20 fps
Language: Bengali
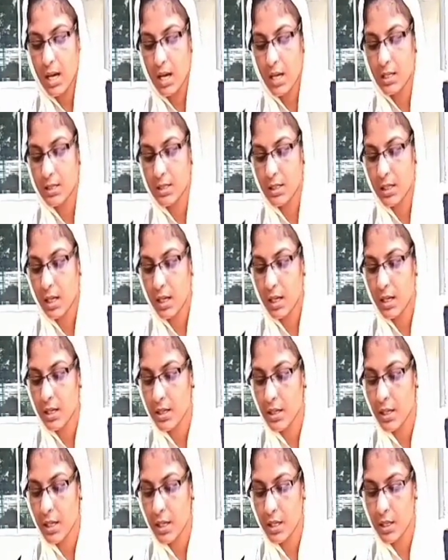আজ আর
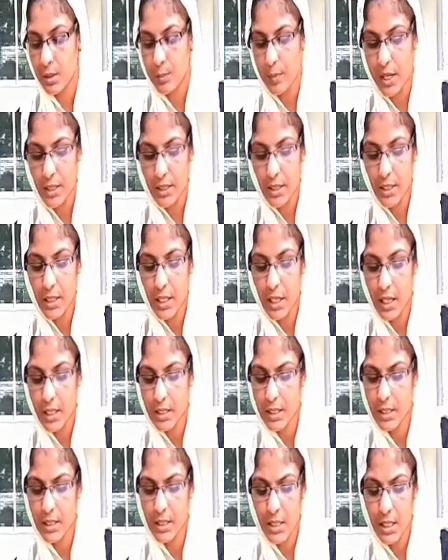নেই মাঠে
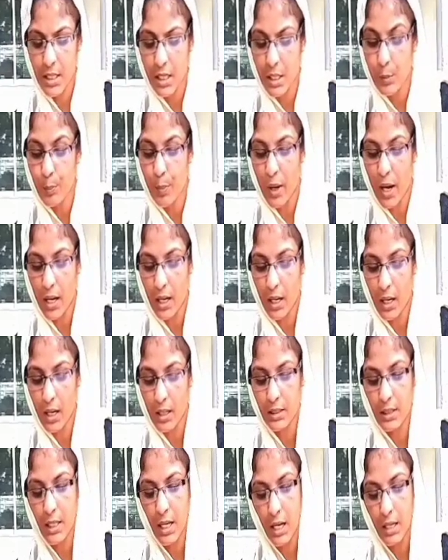ঘাটে সেই পাকা
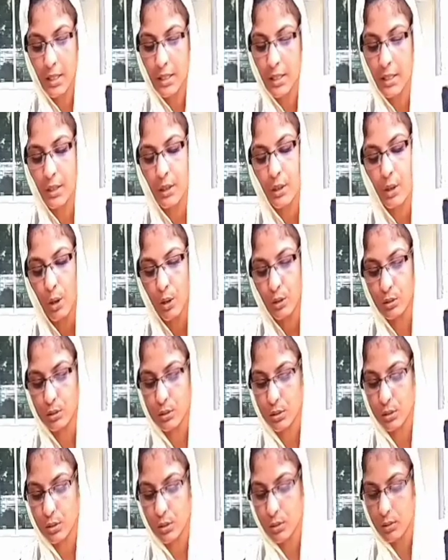ধানের
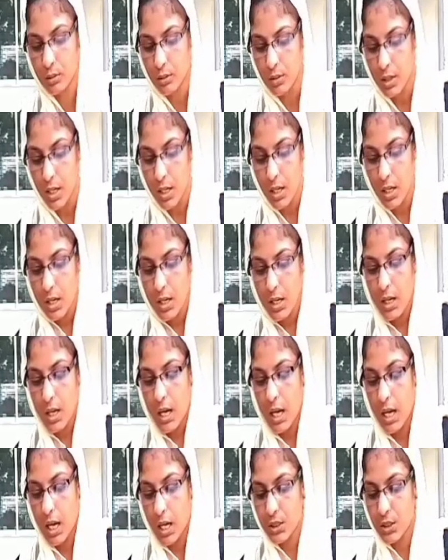গন্ধ
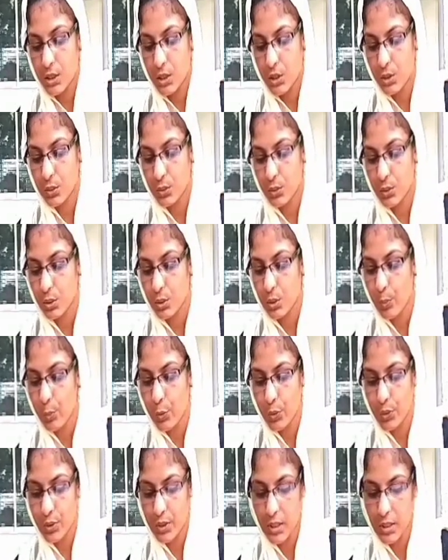আজ শুধু
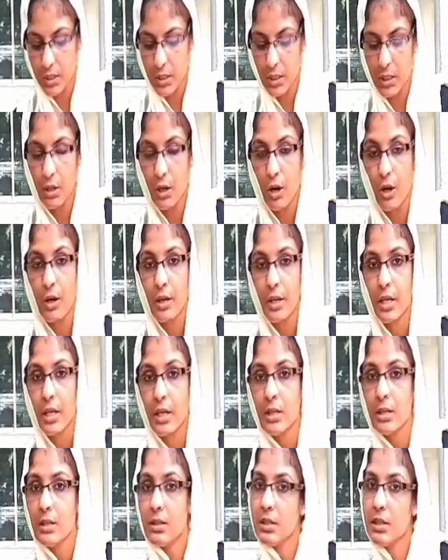প্রতিটি ঘরে
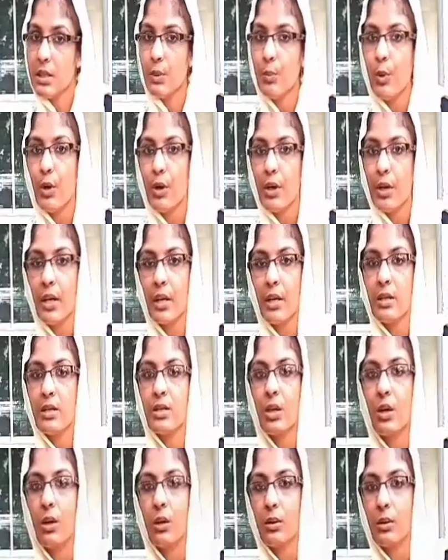জীবনের
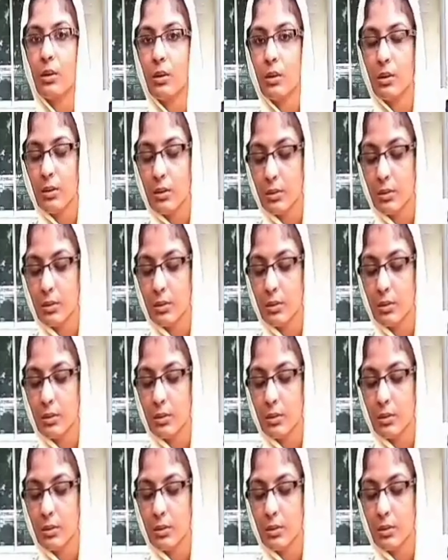ছন্দ